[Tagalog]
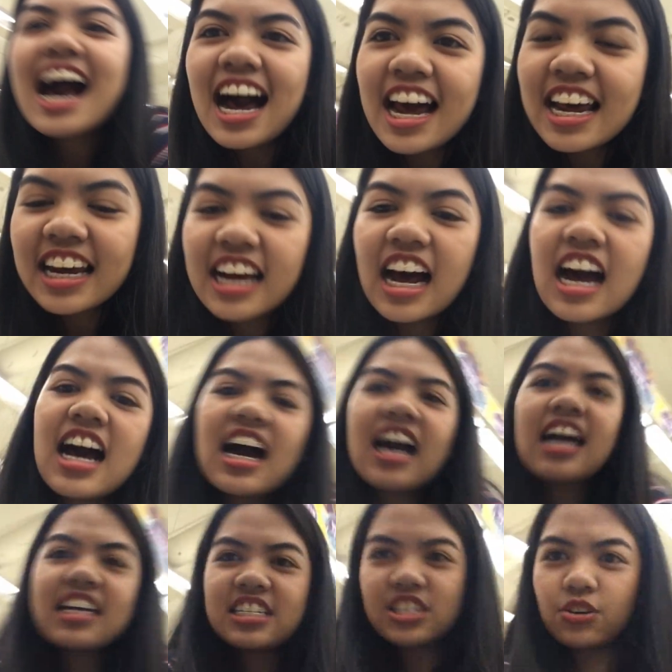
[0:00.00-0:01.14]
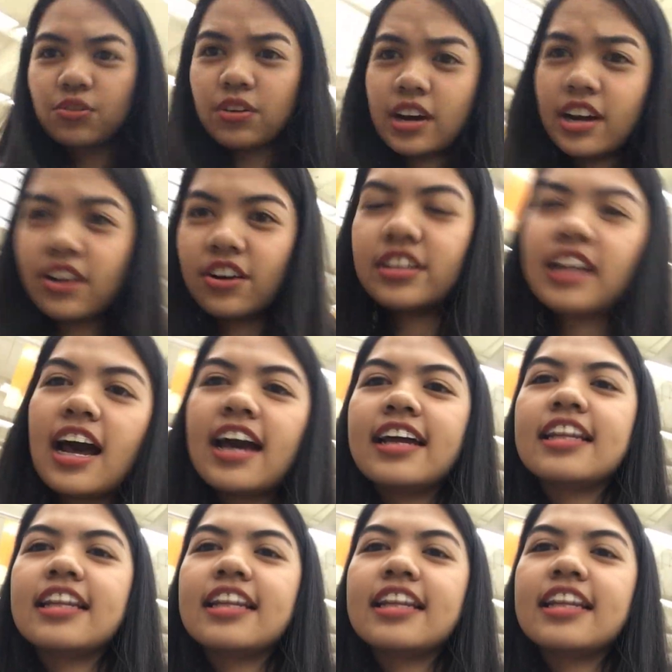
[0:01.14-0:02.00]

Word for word: Hi guys! So ngayon ay